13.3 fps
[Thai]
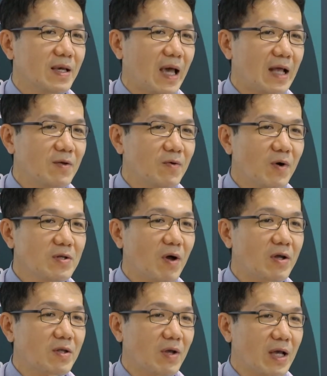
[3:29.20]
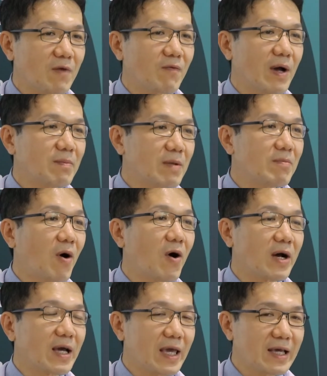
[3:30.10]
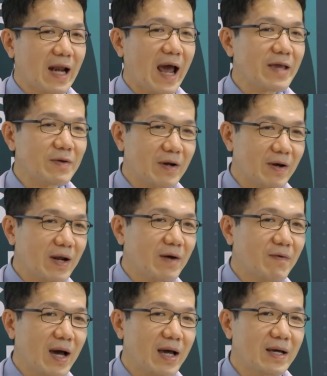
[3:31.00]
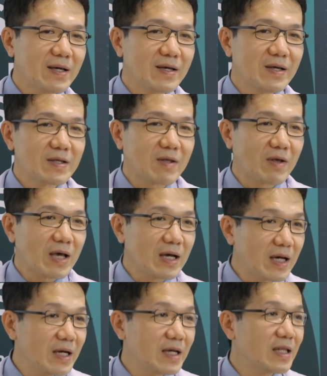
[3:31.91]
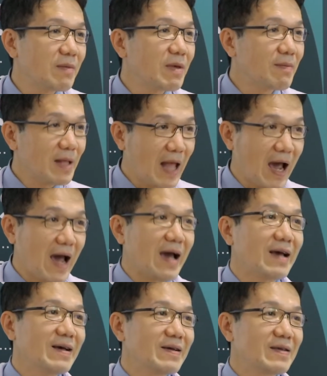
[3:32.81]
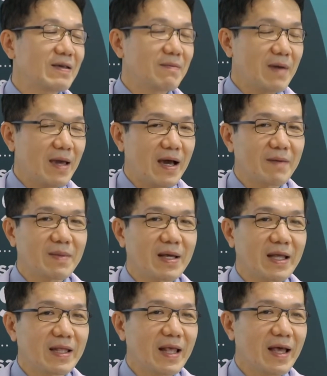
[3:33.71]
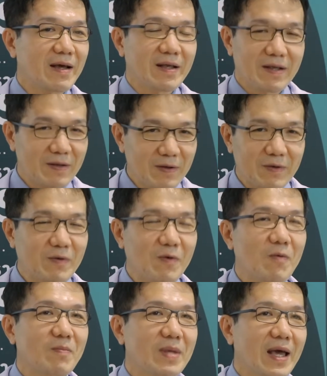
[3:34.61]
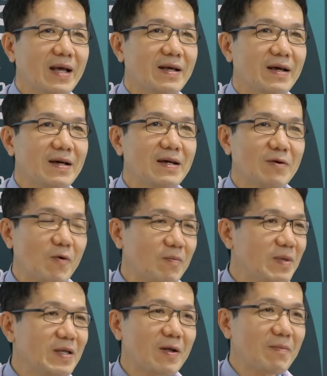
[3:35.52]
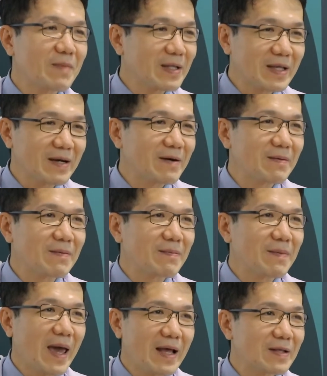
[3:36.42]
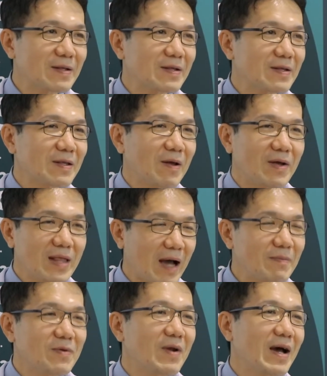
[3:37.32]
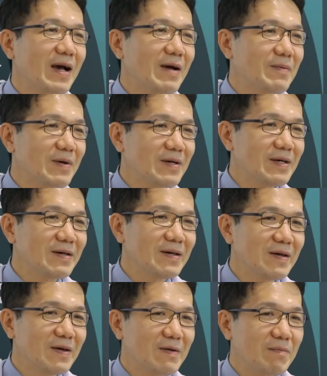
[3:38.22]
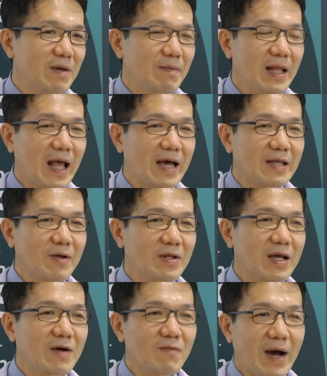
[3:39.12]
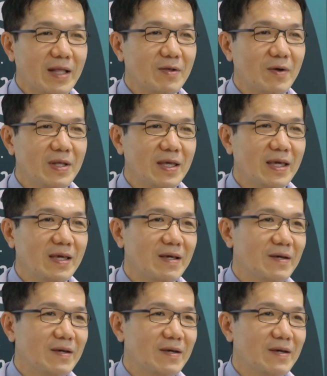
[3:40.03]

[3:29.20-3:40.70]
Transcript: การง่วงนอนตอนกลางวันมันบอกไกลๆอยู่แล้วครับว่าตอนกลางคืนมีปัญหาใช่ไหมครับงั้นเนี่ยกลุ่มเนี่ยก็คือกลุ่มที่ต้องมาเจอแพทย์นอนหลับอยู่แล้วครับก็คือมีปัญหาตอนกลางวันโดยที่